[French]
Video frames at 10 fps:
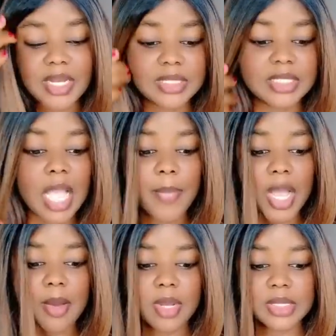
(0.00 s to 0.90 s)
ici
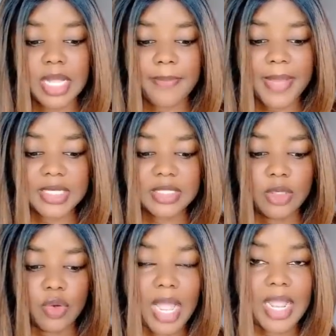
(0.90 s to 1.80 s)
qu'apparemment sa page
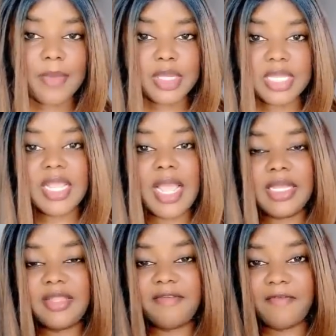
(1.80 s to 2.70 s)
Laura Kameni a
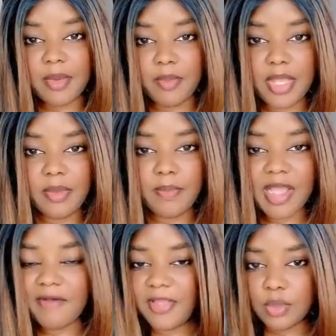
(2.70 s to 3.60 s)
été fermée
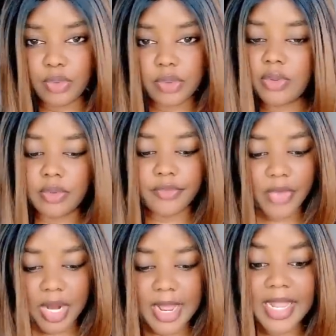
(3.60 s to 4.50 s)
par Facebook.
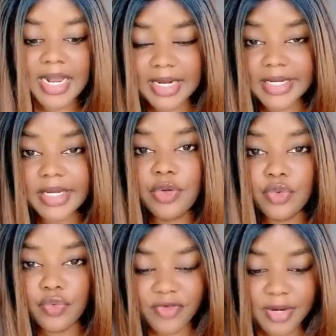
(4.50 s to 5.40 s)
Voilà, elle a créé
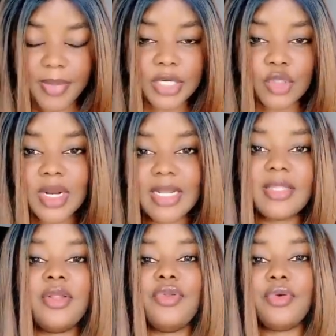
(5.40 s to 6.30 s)
une nouvelle page où elle est en train de